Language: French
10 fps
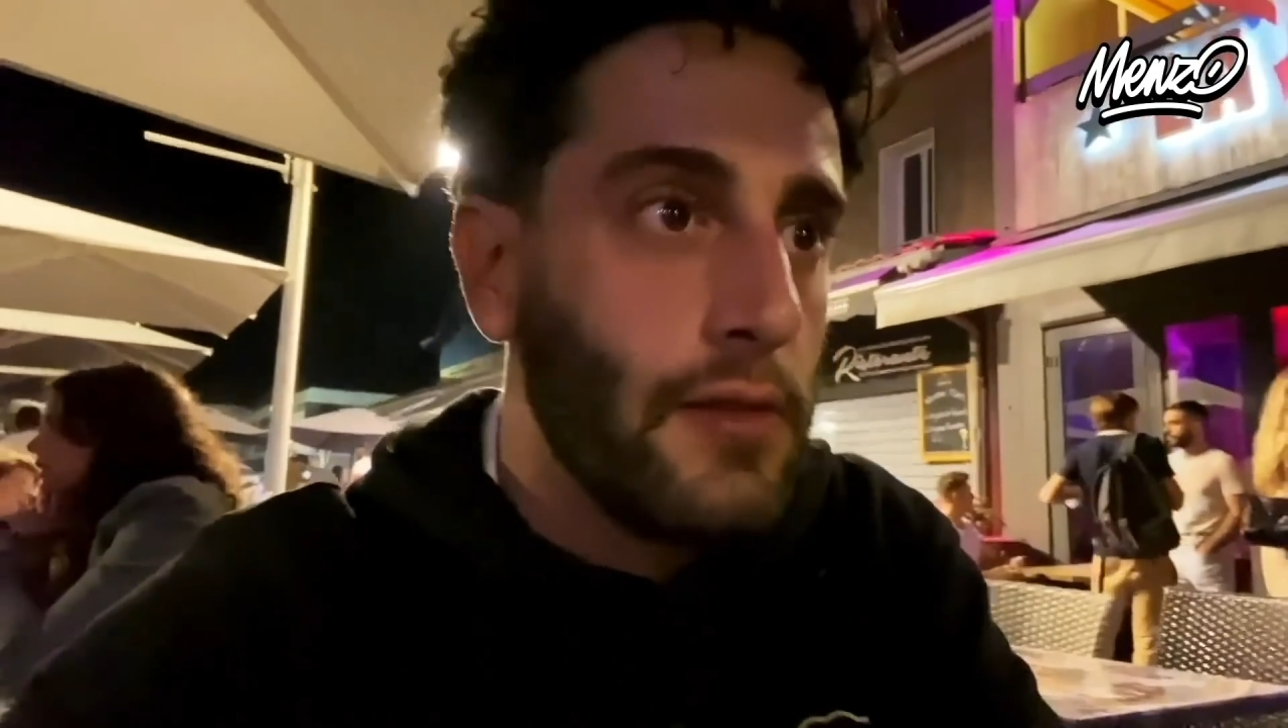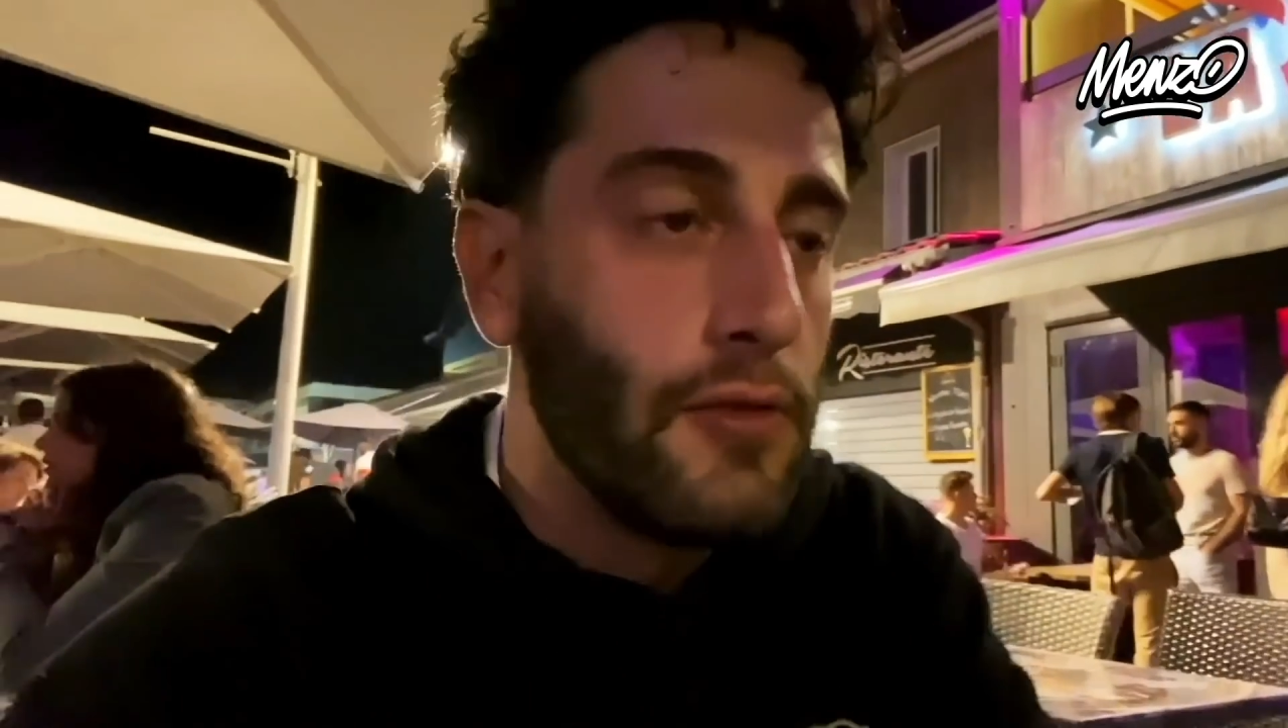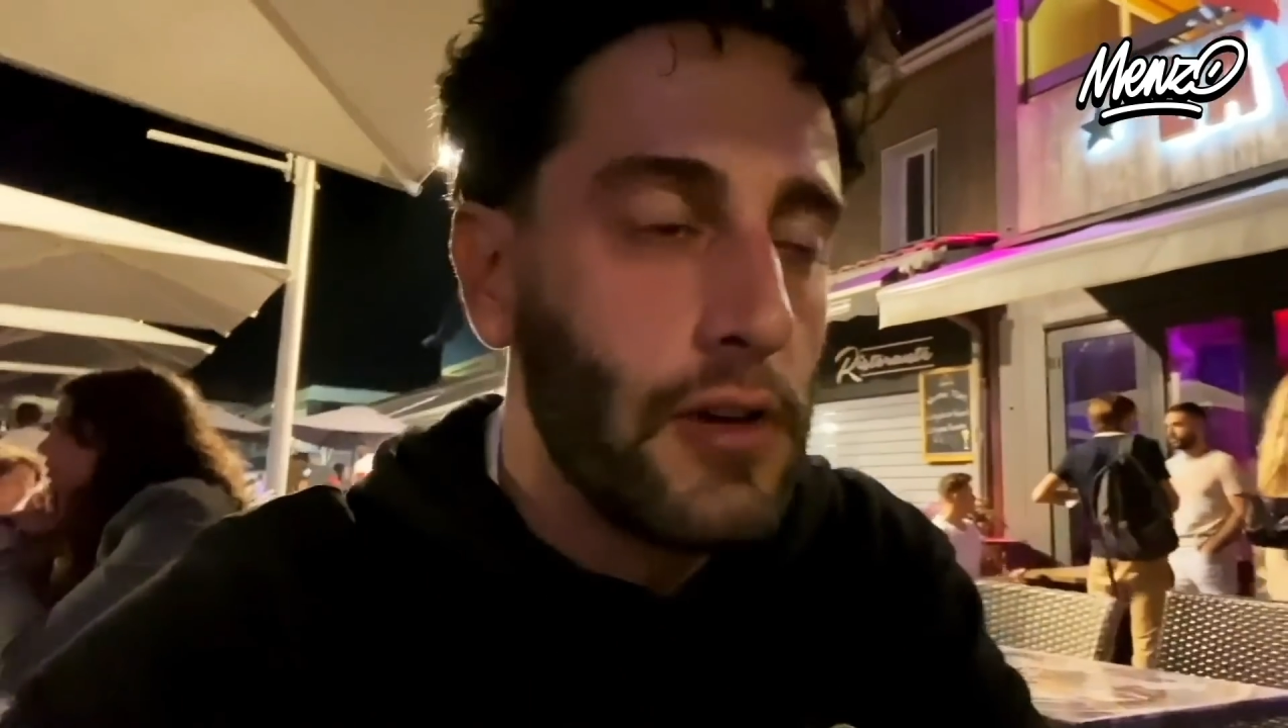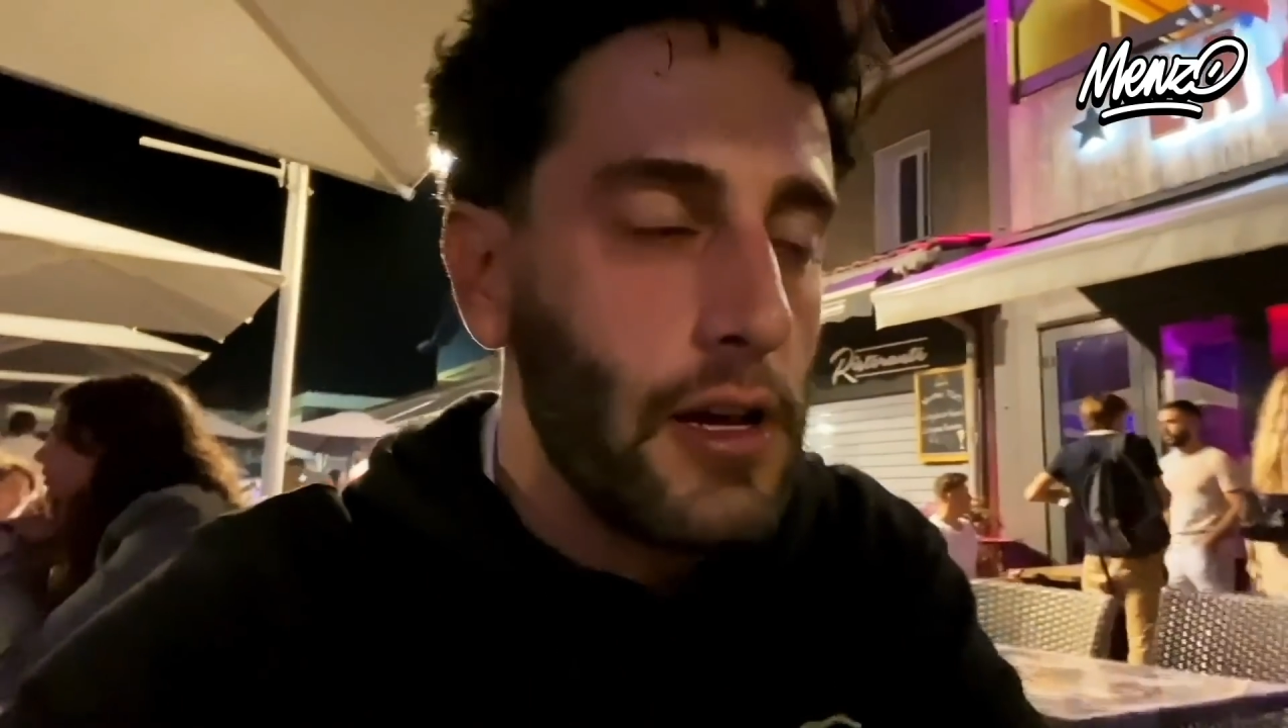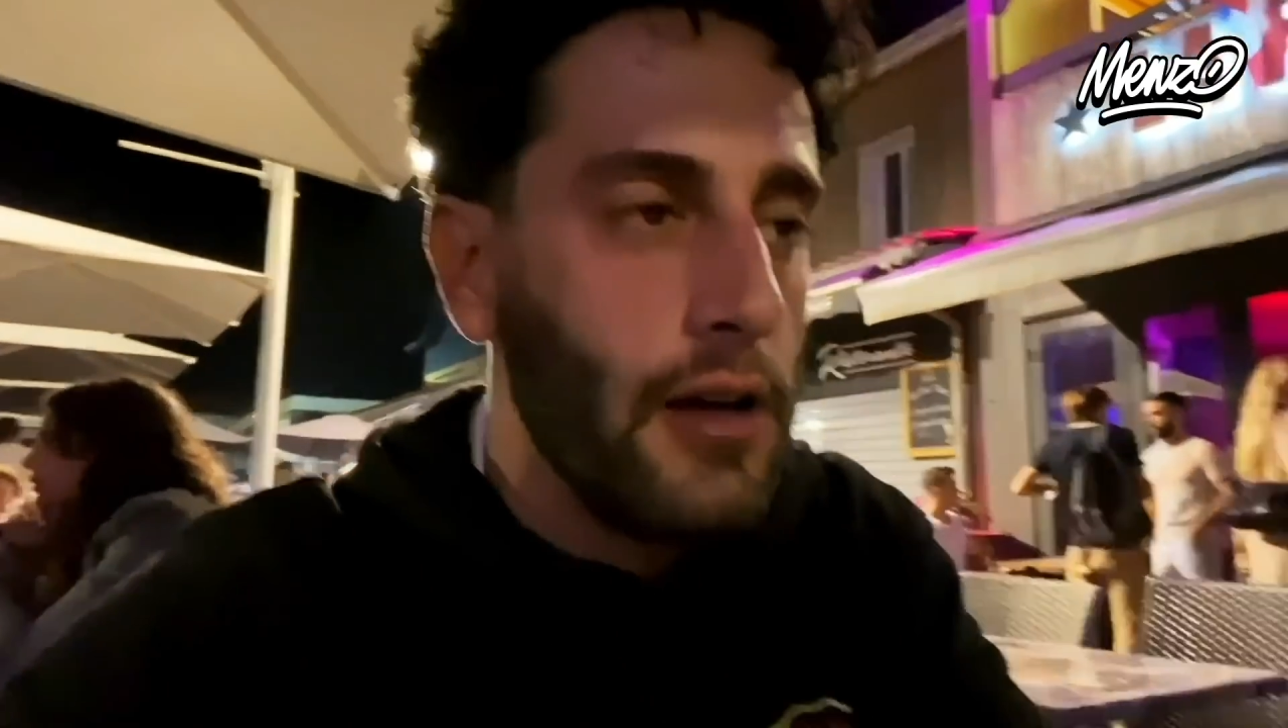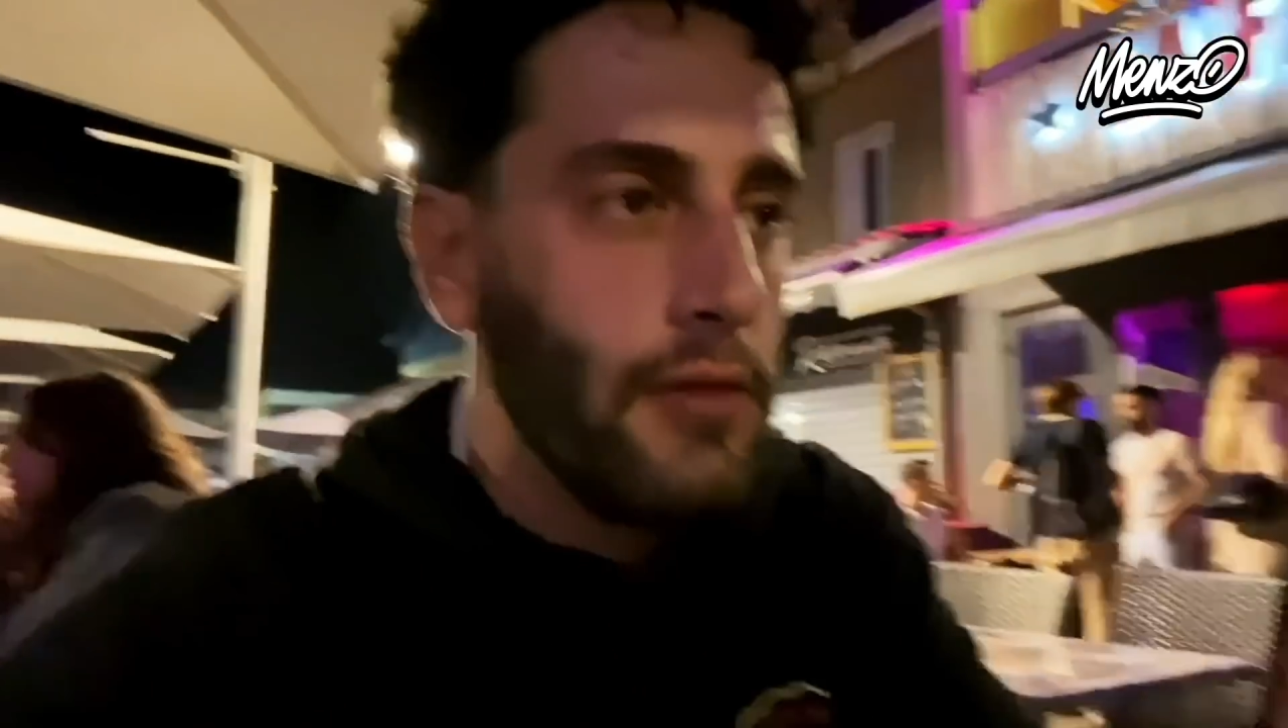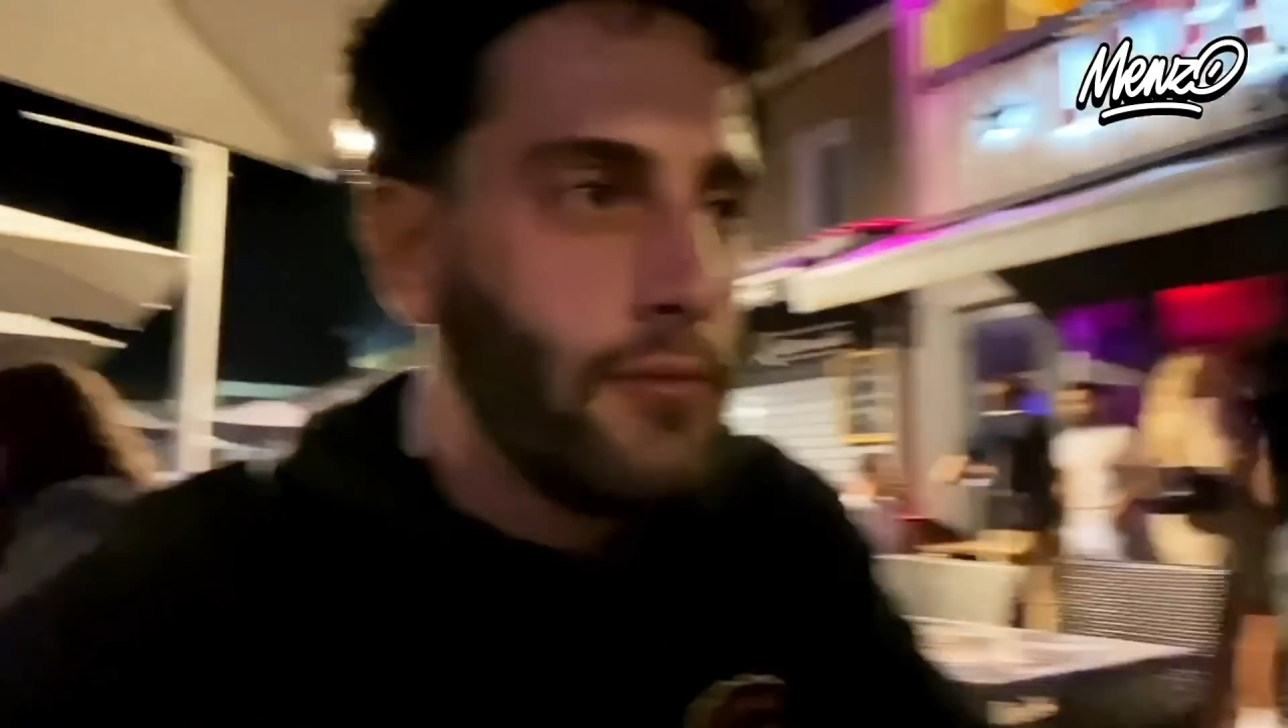Voilà.